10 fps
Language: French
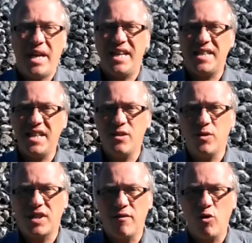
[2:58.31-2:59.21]
mais
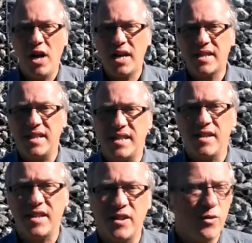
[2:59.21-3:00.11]
essayez de savoir si
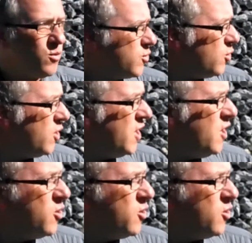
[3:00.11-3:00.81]
c'est une question de,